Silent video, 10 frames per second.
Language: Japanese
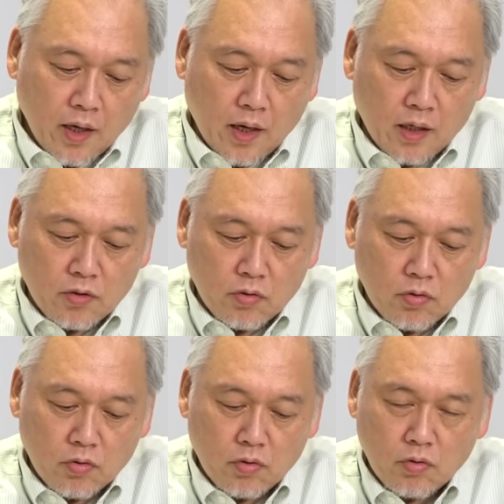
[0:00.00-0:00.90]
エク
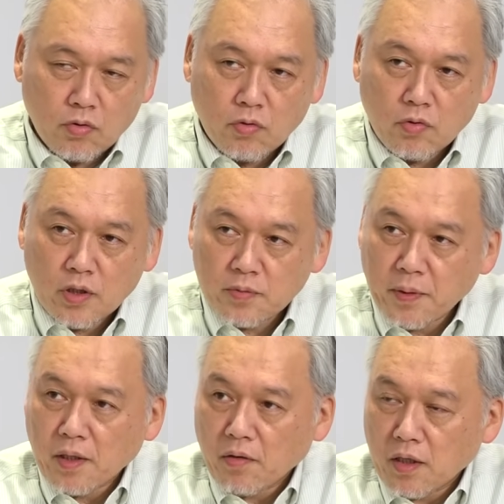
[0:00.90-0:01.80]

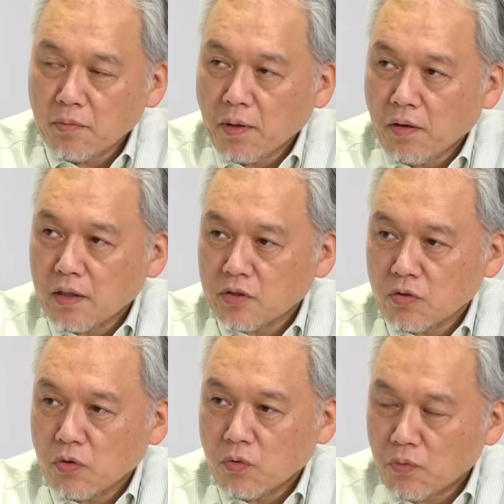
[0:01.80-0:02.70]
スペリアは今はそ
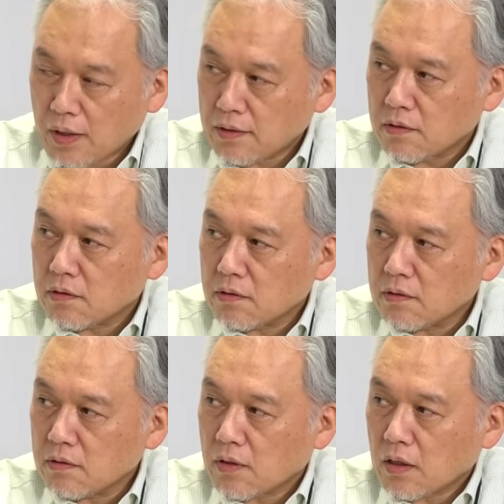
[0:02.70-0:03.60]
の1
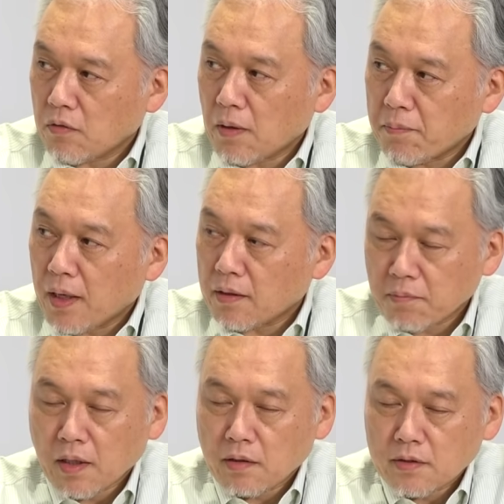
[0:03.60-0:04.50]
から1、
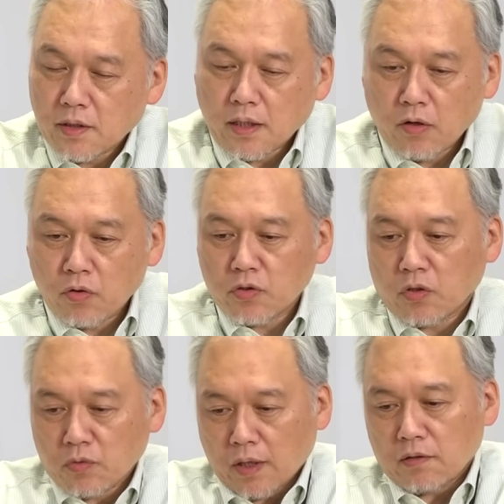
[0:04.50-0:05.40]
まあ世代を追うこ
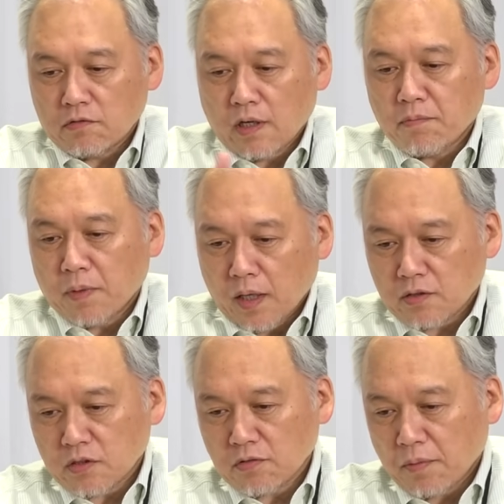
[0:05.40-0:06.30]
とに1、1
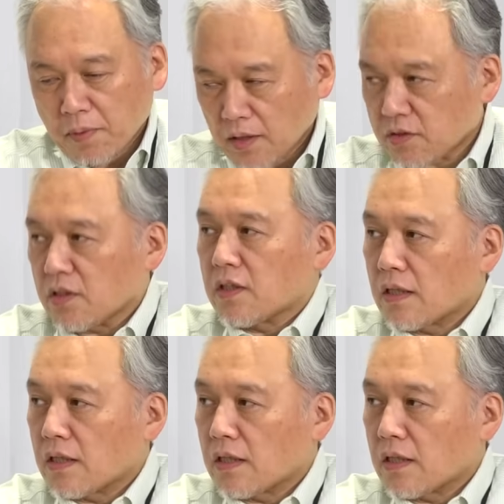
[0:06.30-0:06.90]
マーク2、1マーク3って